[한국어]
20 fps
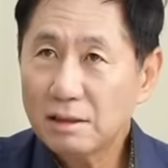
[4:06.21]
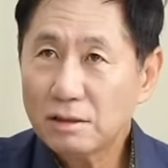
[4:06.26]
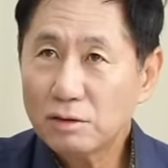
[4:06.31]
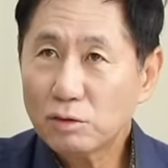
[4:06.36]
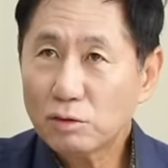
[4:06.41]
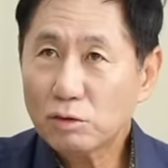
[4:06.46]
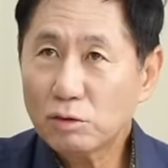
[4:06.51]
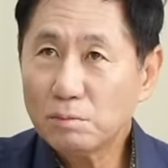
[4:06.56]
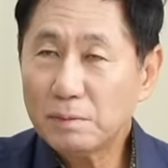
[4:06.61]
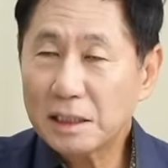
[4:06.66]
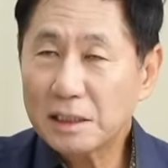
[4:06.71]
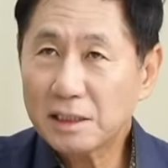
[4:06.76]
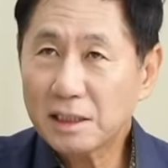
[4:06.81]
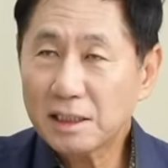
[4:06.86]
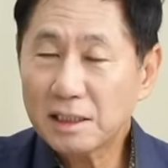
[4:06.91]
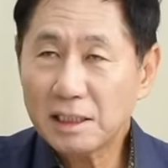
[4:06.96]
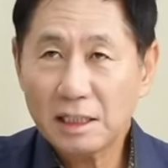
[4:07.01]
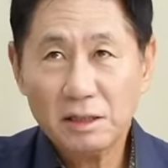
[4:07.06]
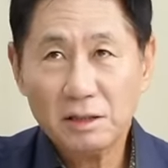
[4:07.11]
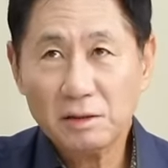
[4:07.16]
조금
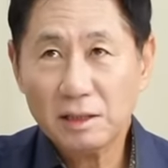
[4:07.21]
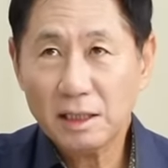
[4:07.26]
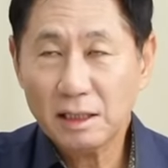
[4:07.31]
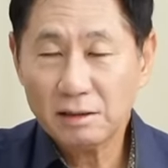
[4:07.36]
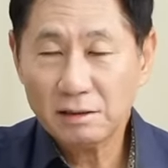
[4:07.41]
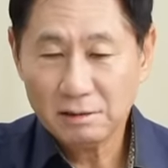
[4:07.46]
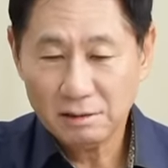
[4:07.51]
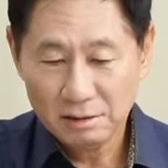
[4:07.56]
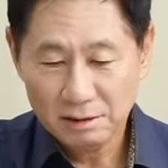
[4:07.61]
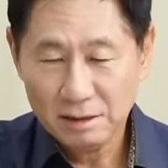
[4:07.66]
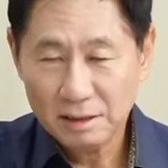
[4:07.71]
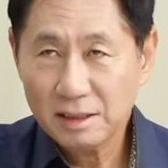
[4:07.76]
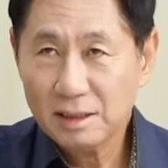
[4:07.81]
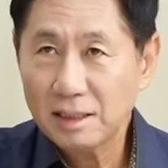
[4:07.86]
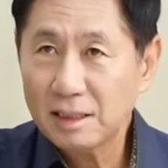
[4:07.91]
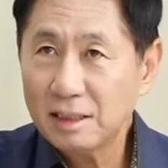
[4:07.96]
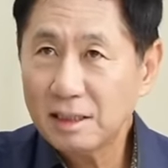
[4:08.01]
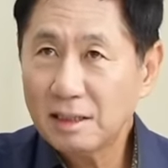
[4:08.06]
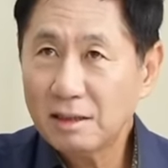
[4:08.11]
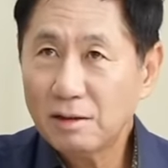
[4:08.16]
배짱이 생겼나요?
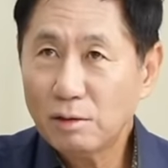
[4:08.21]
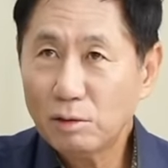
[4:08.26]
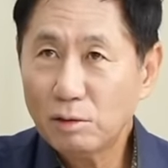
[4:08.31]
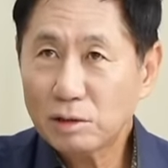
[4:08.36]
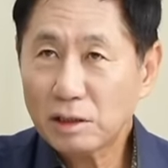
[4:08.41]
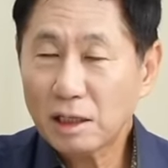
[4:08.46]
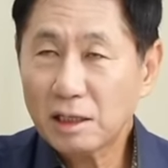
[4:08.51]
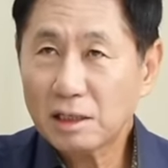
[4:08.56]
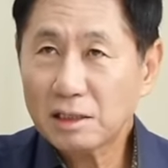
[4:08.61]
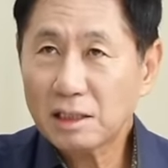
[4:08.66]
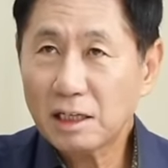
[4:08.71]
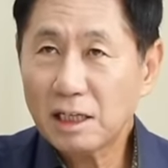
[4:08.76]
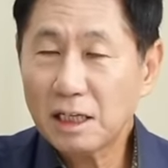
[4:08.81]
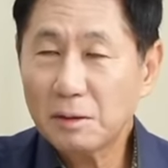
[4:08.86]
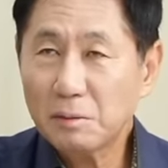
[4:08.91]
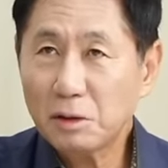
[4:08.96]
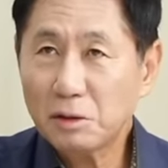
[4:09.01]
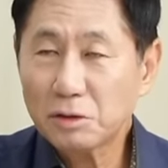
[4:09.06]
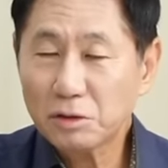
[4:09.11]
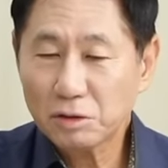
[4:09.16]
뭐 자기가
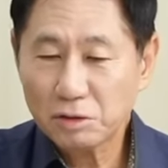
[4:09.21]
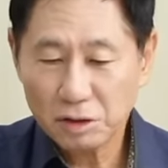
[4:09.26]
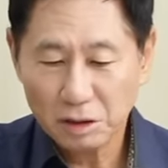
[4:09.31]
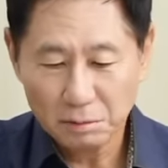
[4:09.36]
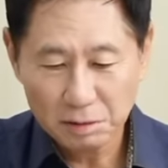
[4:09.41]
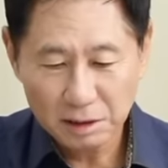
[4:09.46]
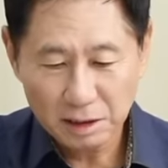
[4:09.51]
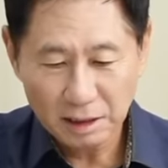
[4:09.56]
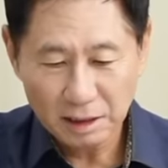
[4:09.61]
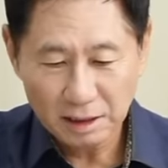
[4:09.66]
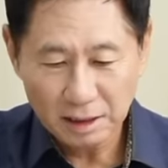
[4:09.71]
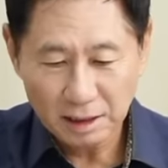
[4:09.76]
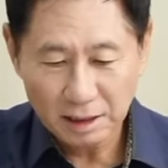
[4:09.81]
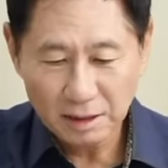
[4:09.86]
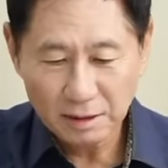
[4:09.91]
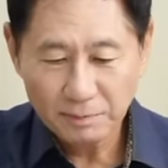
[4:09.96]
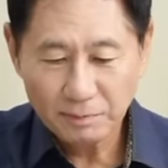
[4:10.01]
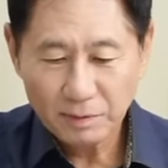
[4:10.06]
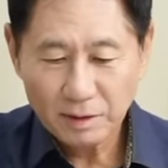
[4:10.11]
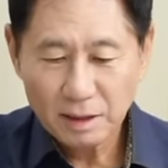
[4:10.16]
살려면 어쩔 수 없을
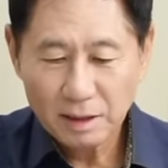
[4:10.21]
텐데.